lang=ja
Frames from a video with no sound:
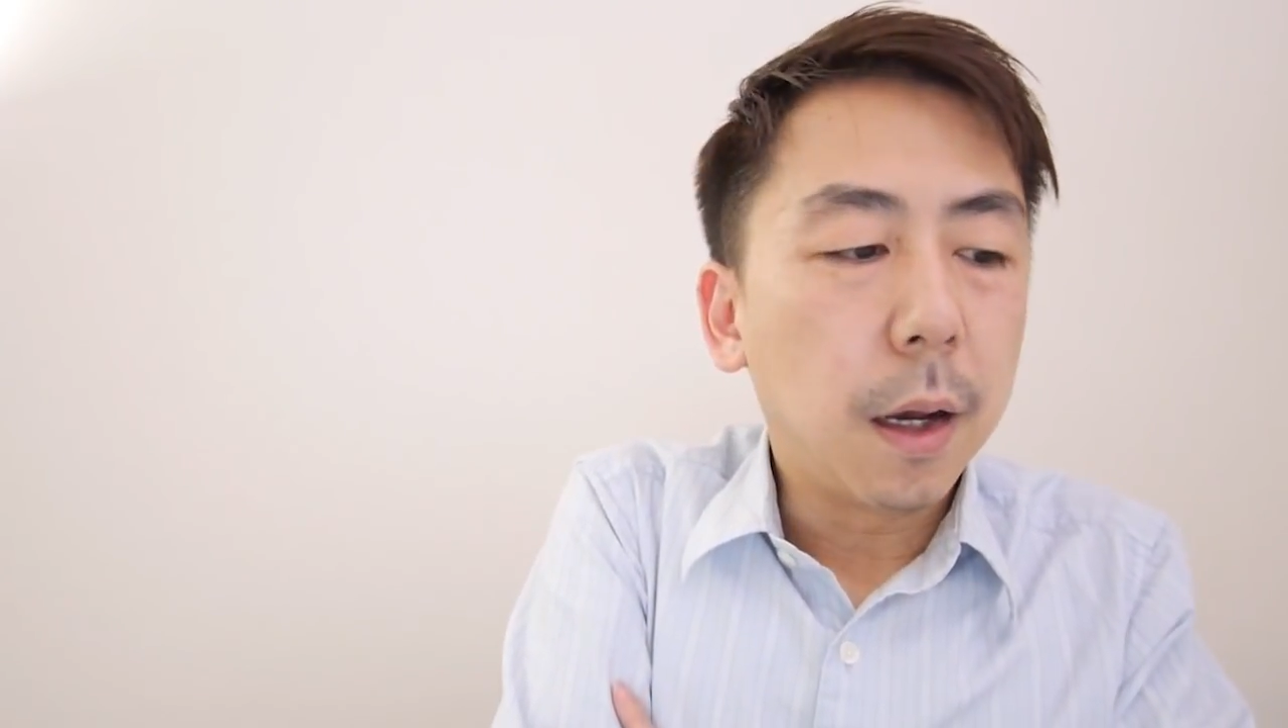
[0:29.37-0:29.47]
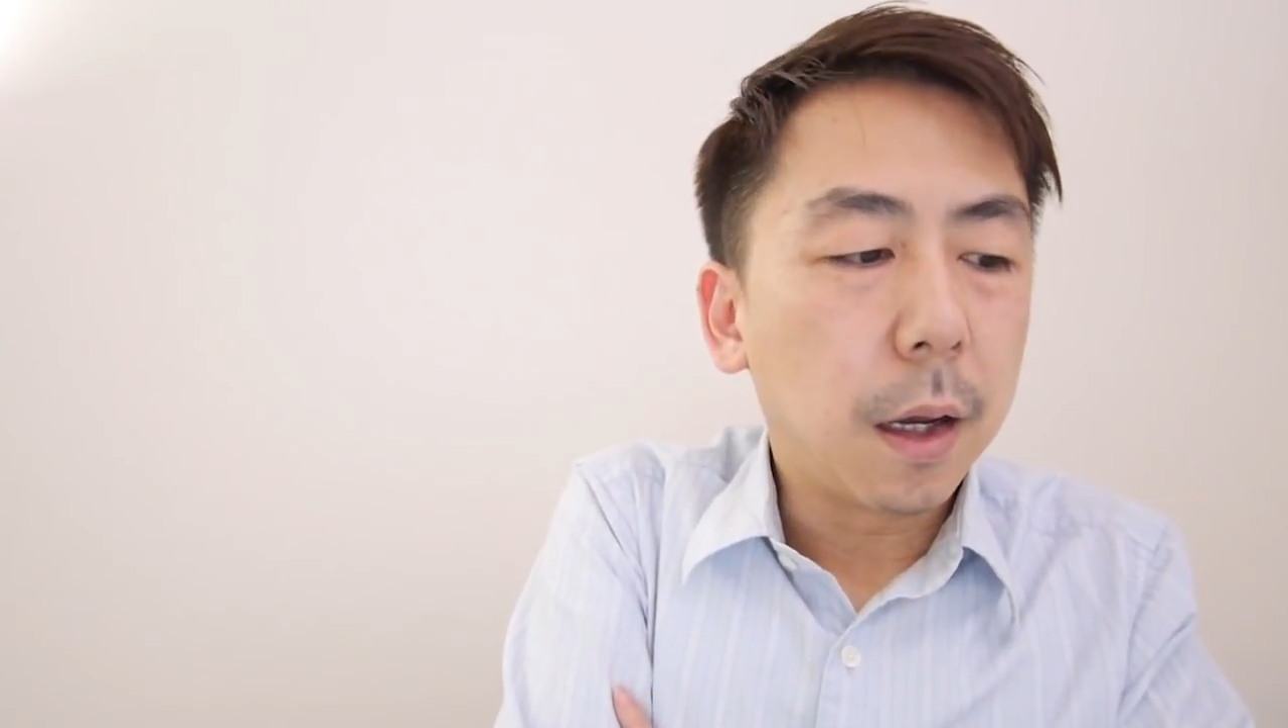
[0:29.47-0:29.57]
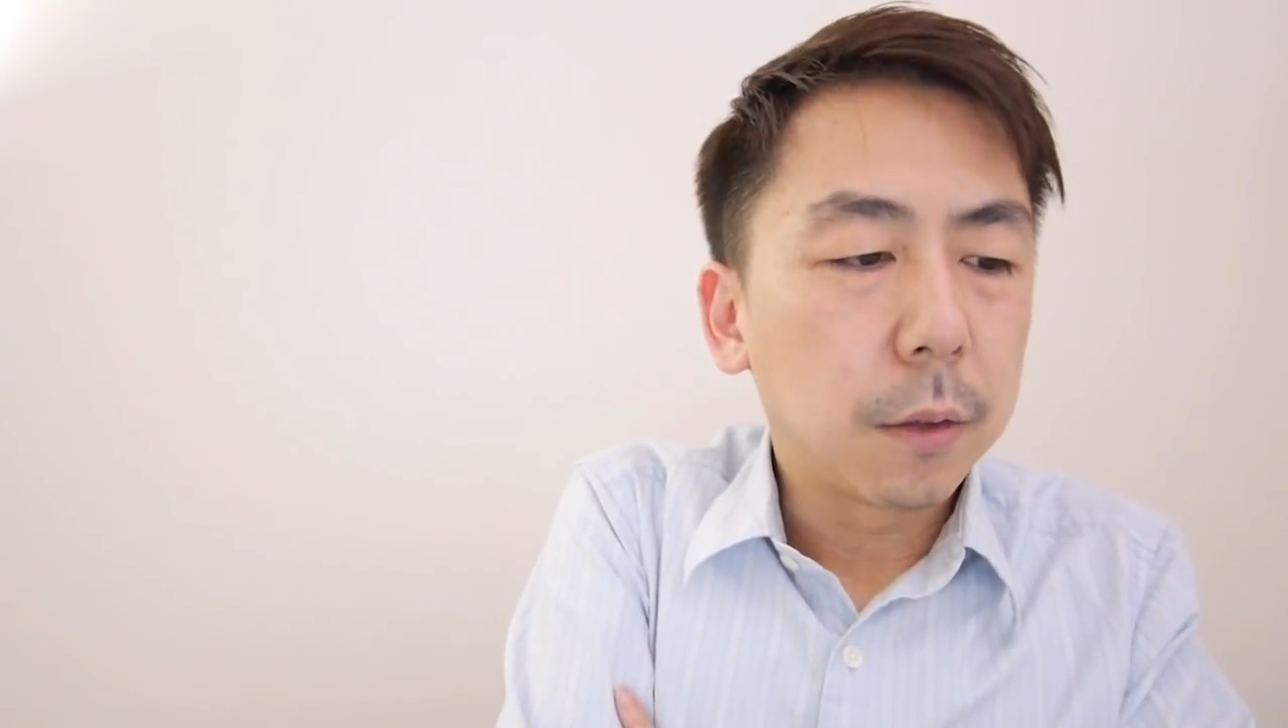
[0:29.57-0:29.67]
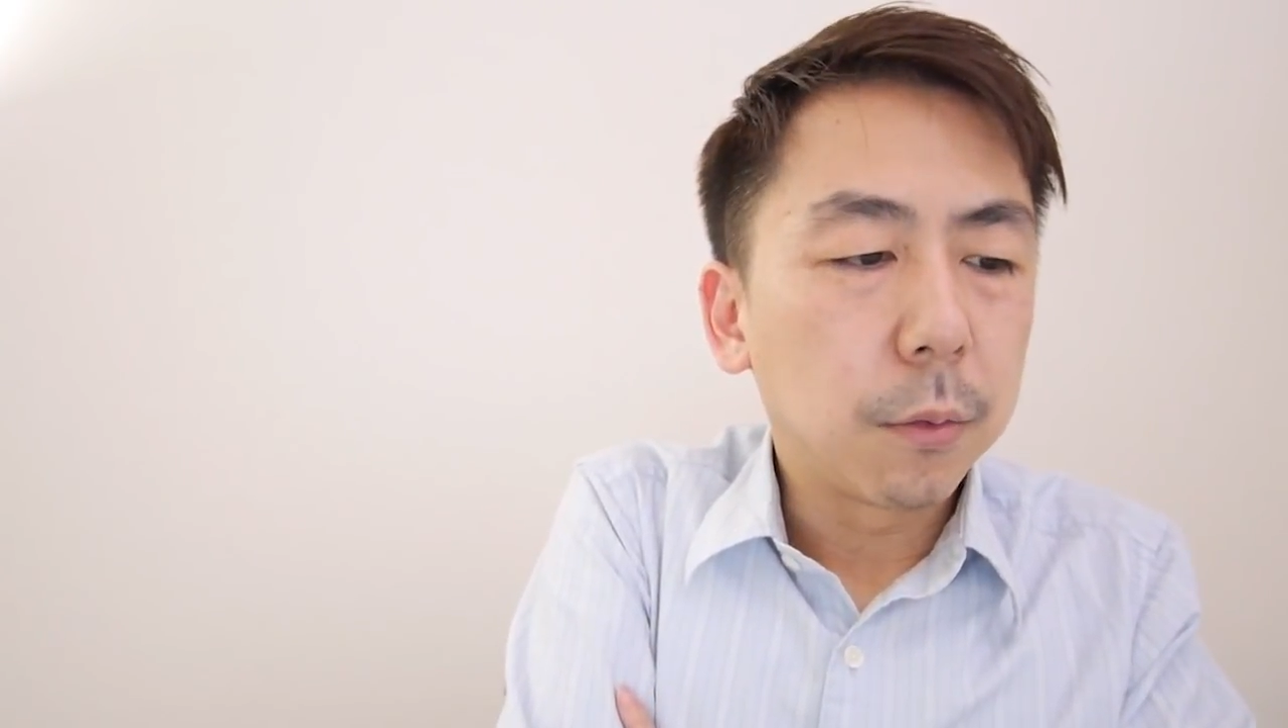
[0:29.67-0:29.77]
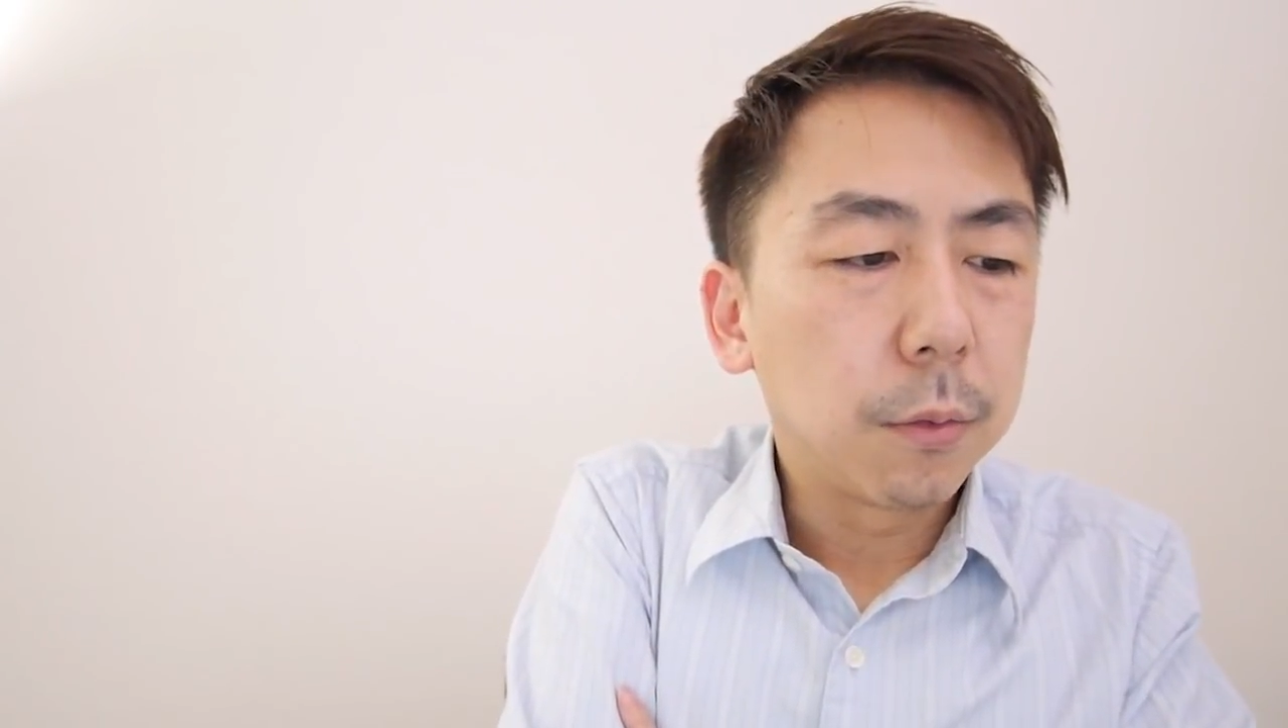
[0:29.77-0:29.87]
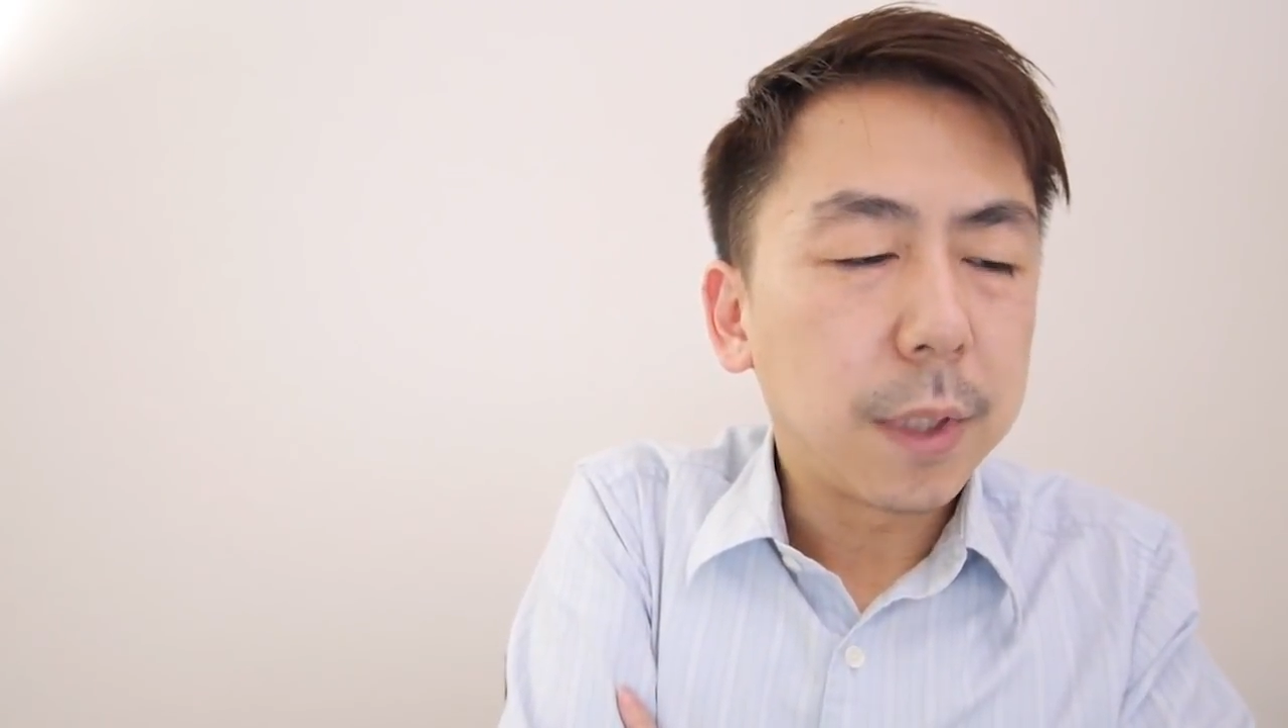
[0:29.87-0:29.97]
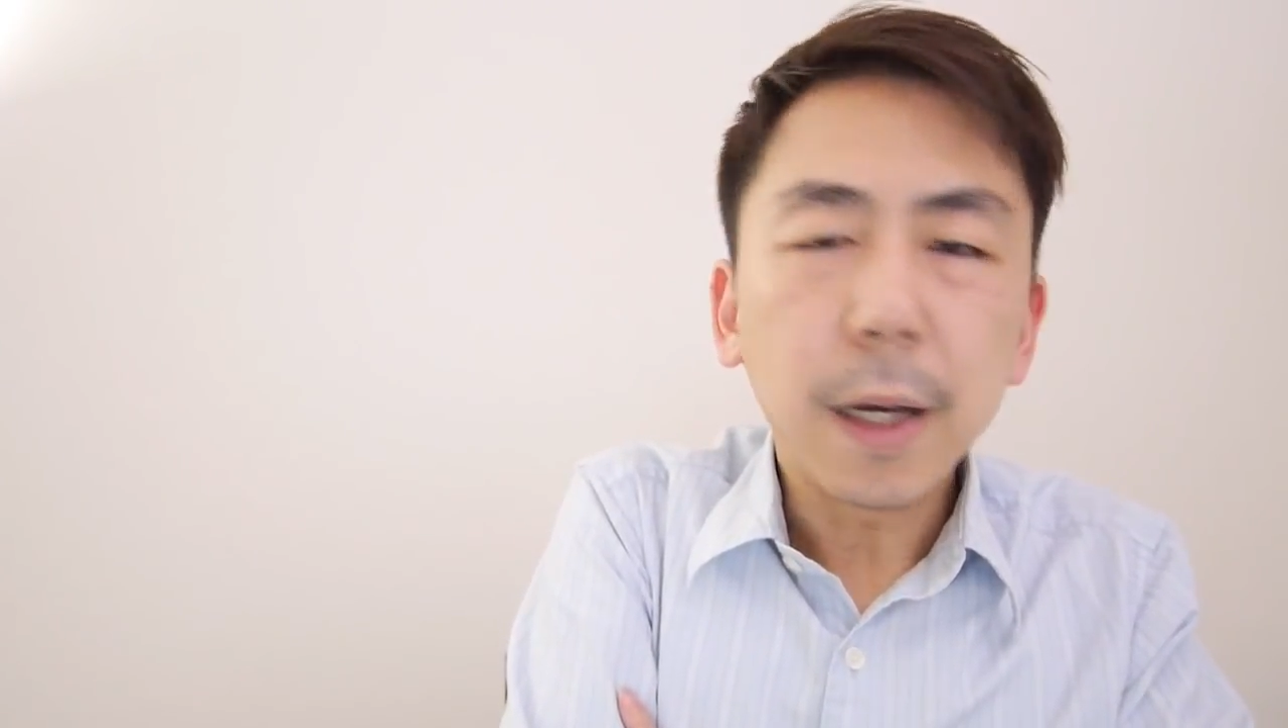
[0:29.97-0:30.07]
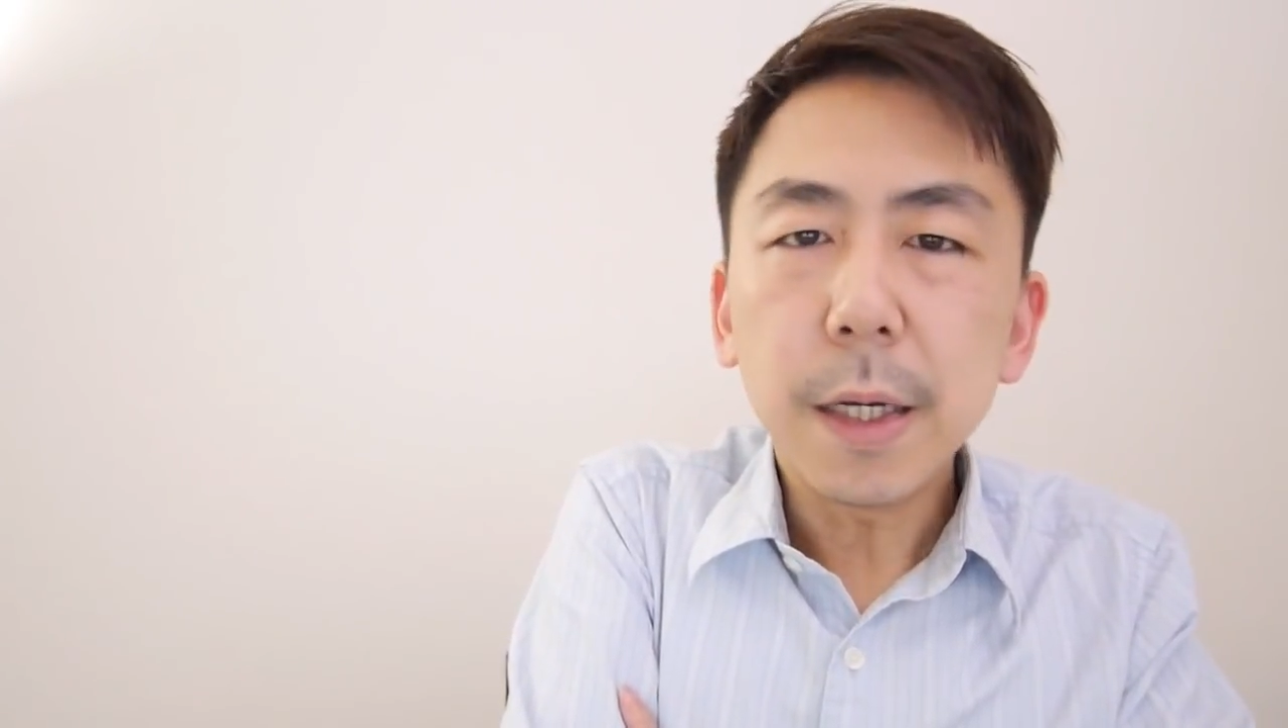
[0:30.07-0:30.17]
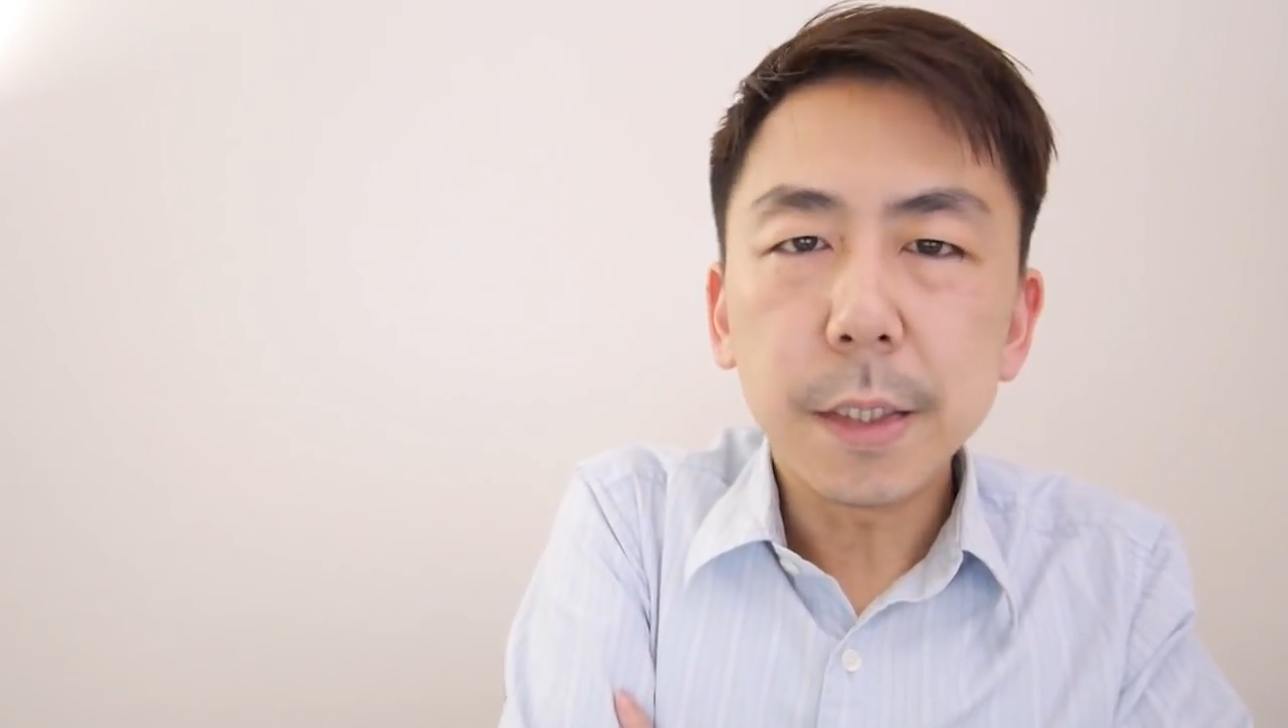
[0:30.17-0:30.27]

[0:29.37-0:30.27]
あの長